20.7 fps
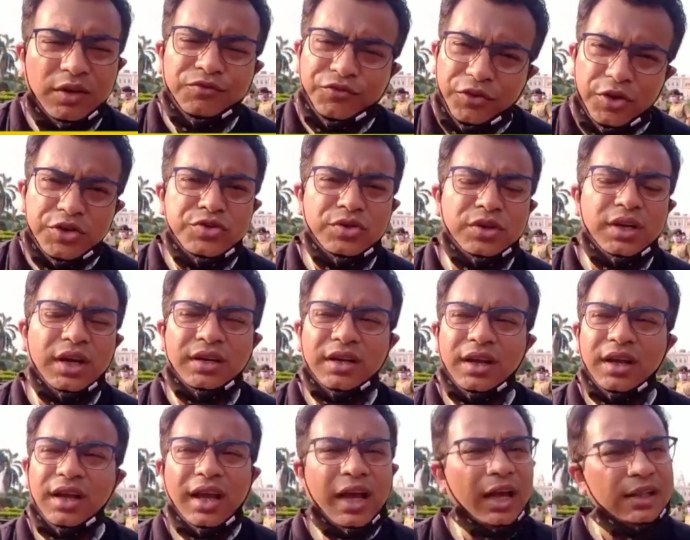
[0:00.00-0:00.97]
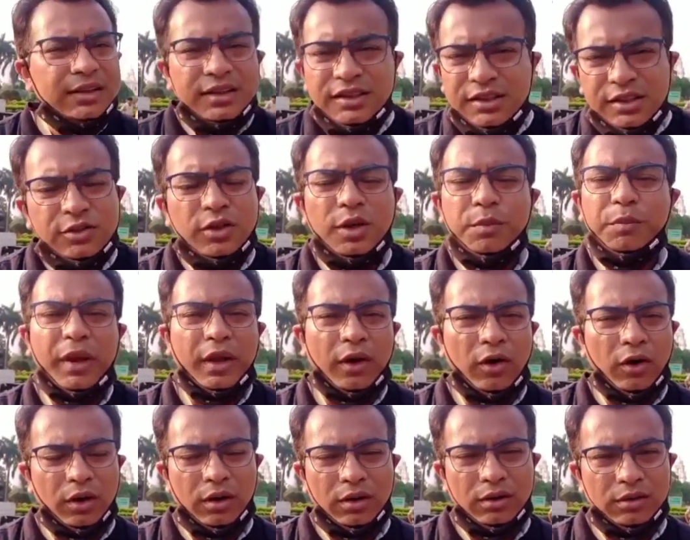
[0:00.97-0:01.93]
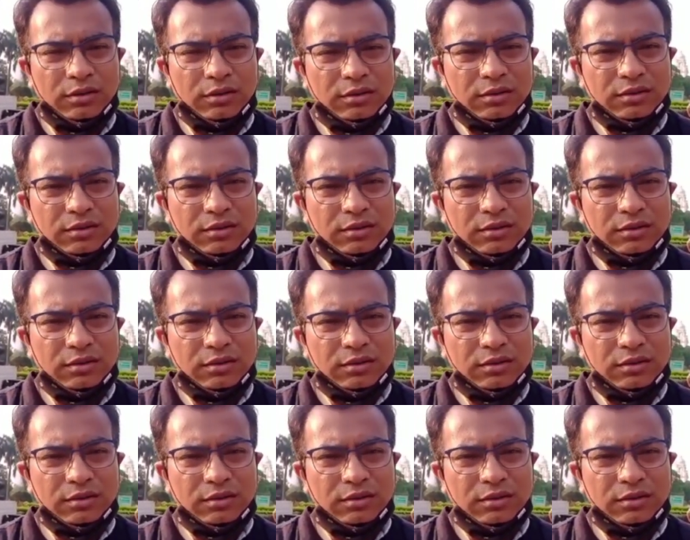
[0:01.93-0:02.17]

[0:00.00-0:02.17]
আনফর্চুনেট অ্যান্ড দিস ইজ নট বেঙ্গল